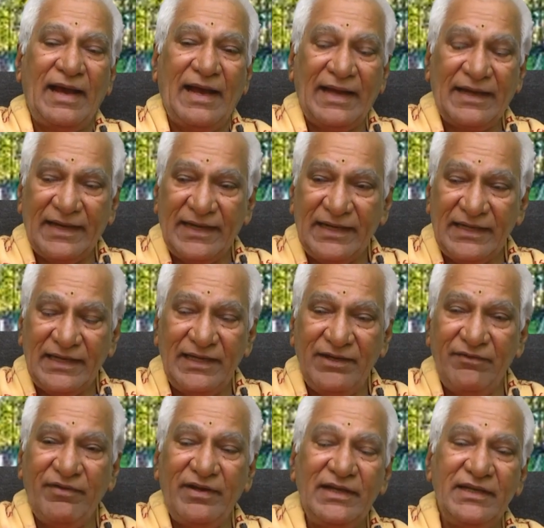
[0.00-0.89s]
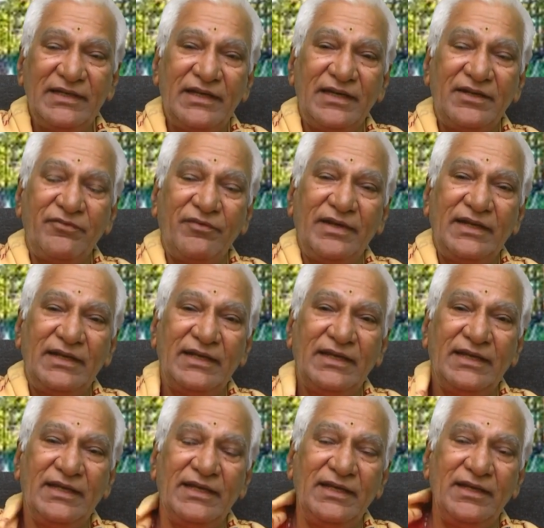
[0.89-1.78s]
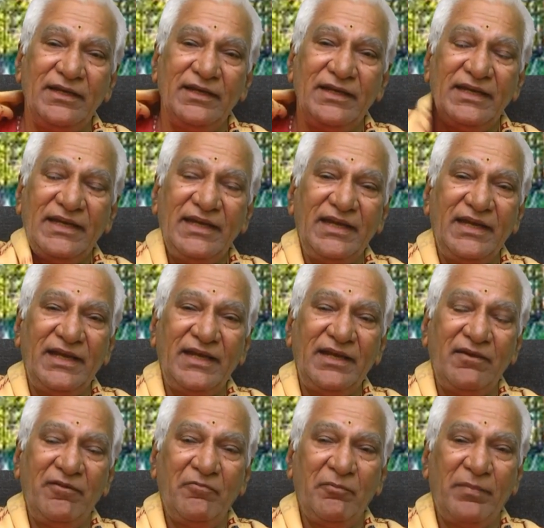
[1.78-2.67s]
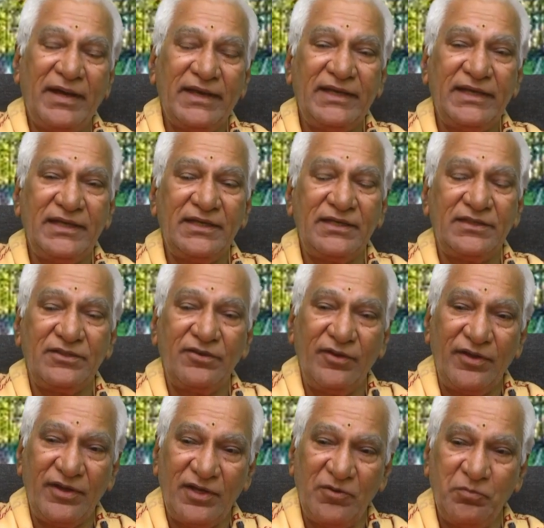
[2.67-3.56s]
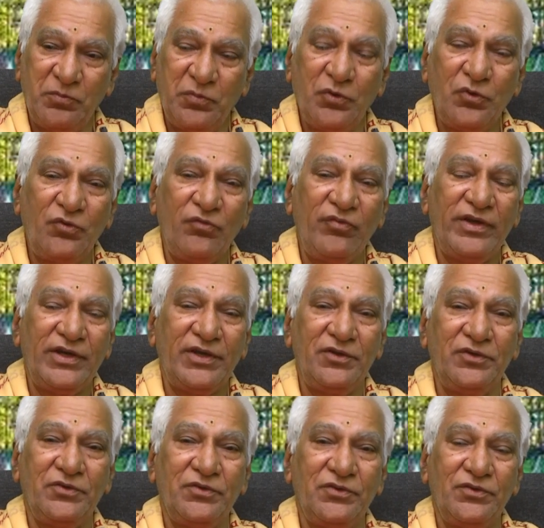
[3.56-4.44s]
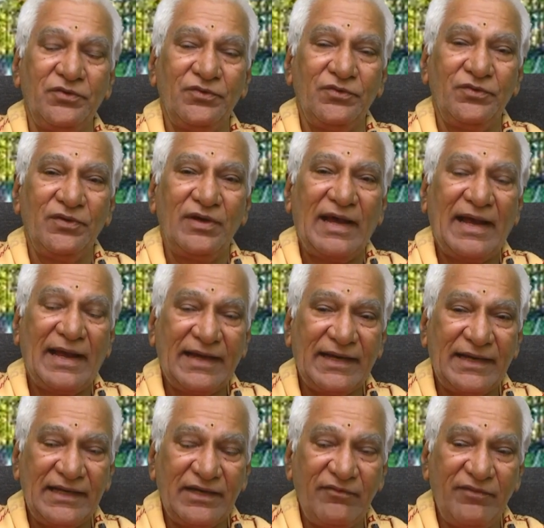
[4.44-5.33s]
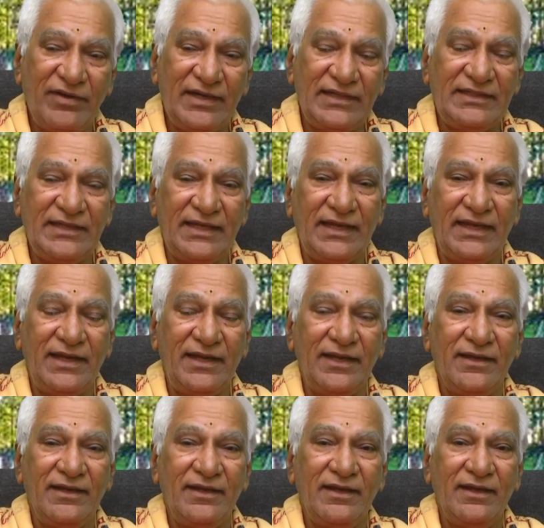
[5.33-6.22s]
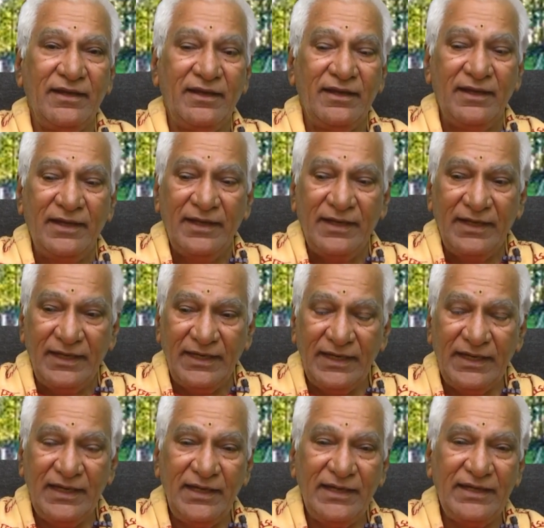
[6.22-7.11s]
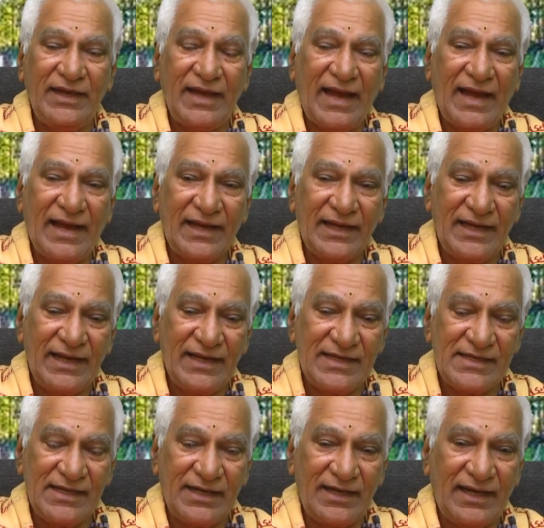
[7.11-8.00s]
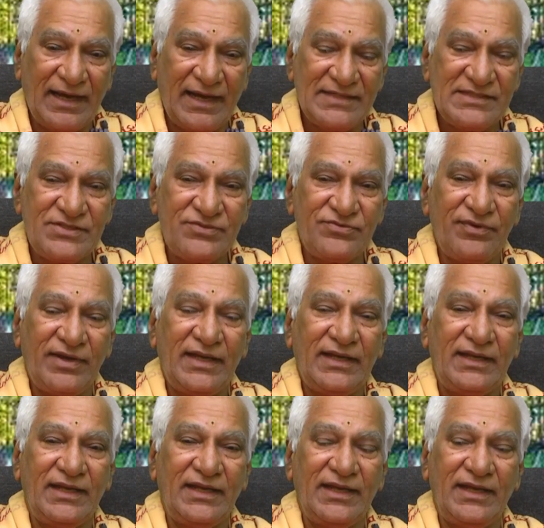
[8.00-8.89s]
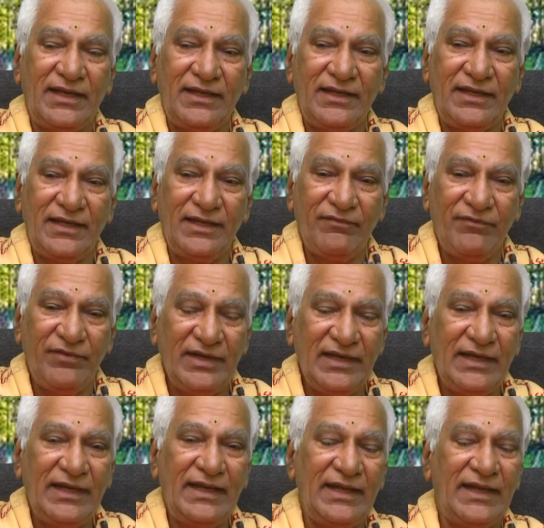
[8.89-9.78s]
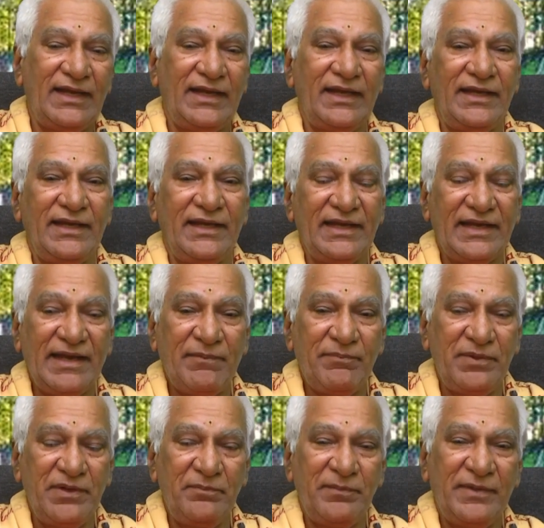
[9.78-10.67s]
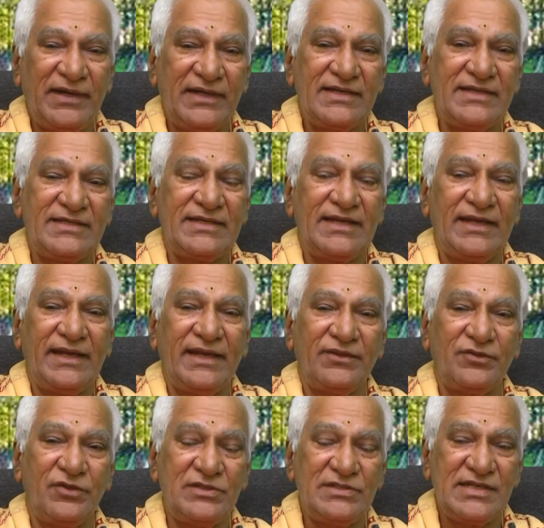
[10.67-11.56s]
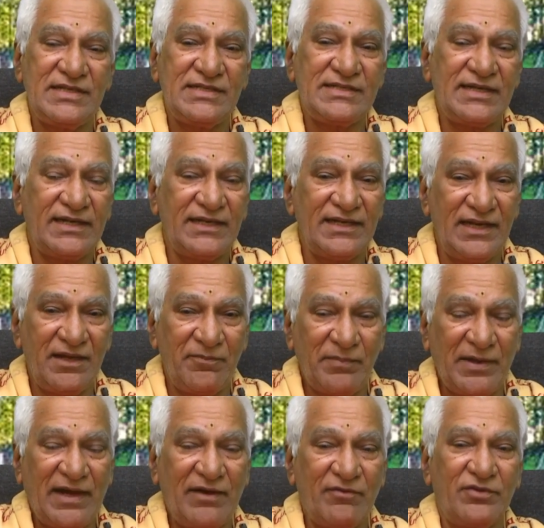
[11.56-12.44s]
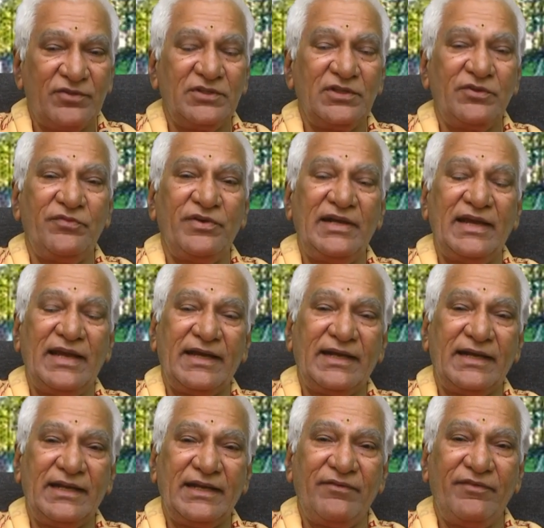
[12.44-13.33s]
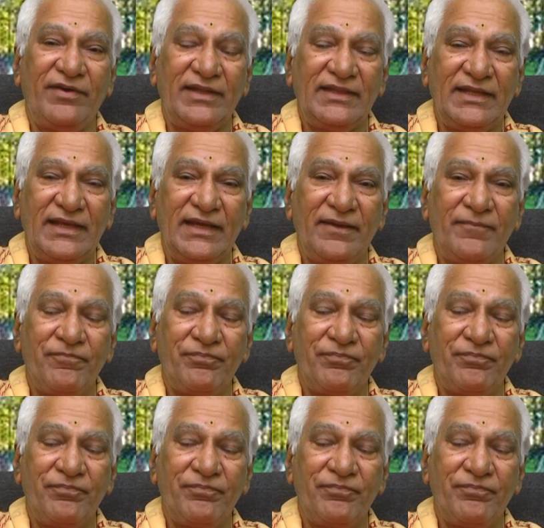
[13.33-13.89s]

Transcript: అక్కడికి వెళ్ళినటువంటి ఈ భగీరథుని యొక్క పూర్వీకులు అక్కడికి వెళితే ఈ యాగ ఆశ్వాన్ని ఈ వీళ్ళే ఈ కపిల్ మహర్షి ఏదో చేశాడనే భావంతో వీళ్ళు అక్కడికి వెడితే